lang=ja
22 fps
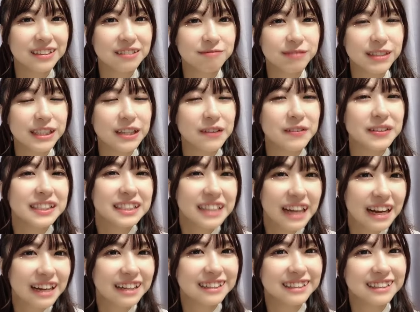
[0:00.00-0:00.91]
見てまし
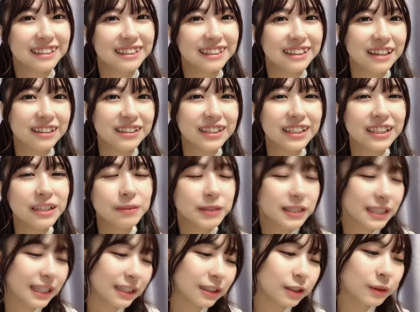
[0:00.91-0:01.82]
た。楽屋で
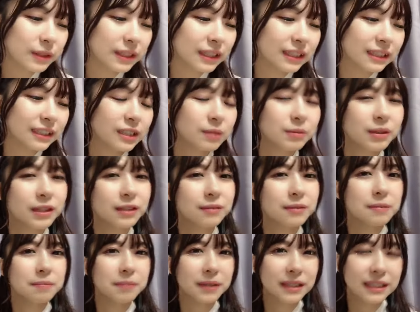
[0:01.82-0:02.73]
もちゃんと私たちめぐ
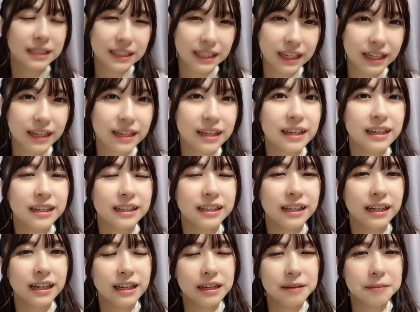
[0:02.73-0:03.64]
みんパンチで
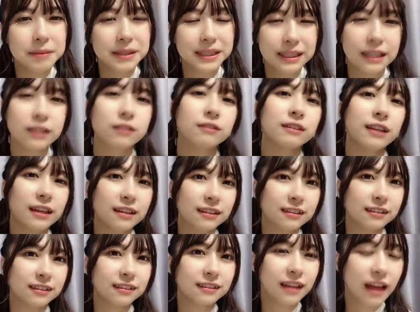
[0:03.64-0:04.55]
やられましたので、
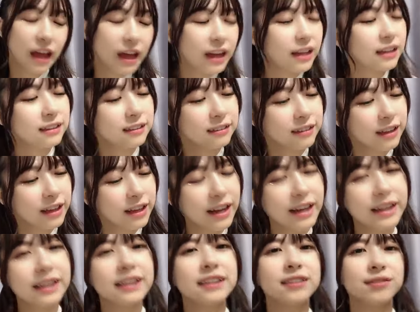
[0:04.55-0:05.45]
はい、
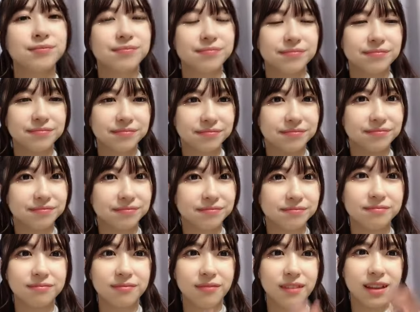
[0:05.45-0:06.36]
偉い。
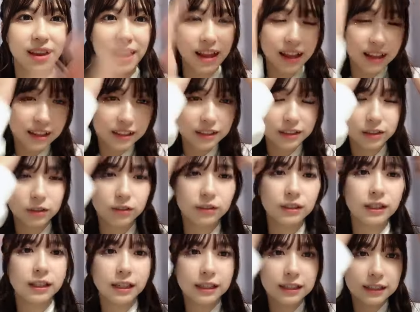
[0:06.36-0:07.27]
そ
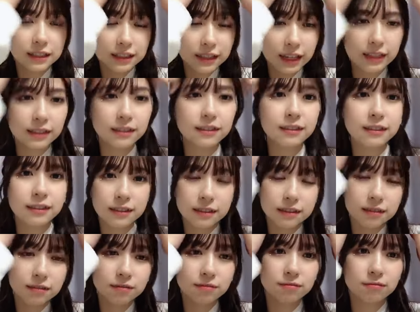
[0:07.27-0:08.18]
んな感じで
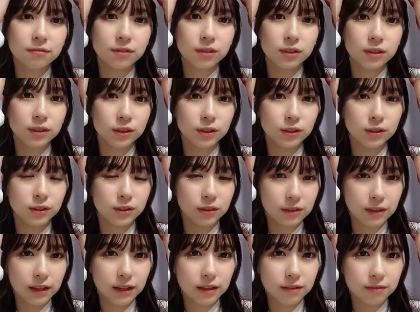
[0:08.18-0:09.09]
す。というこ
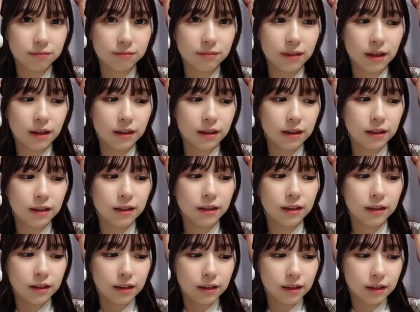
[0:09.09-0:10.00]
とで、まあ
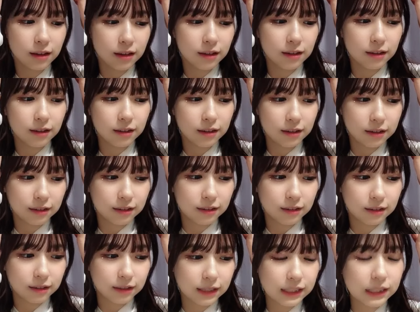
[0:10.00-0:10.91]

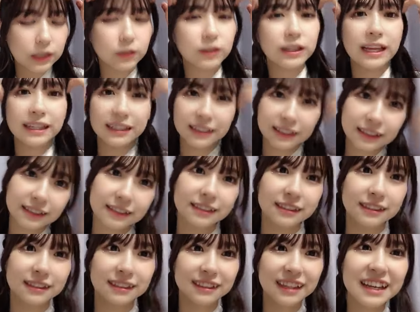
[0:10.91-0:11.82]
以上で
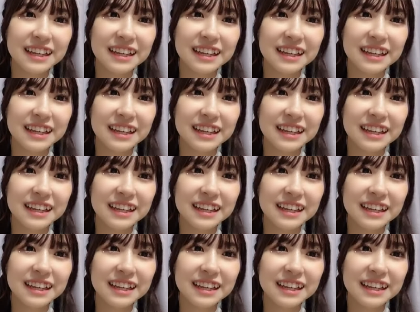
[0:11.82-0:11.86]
す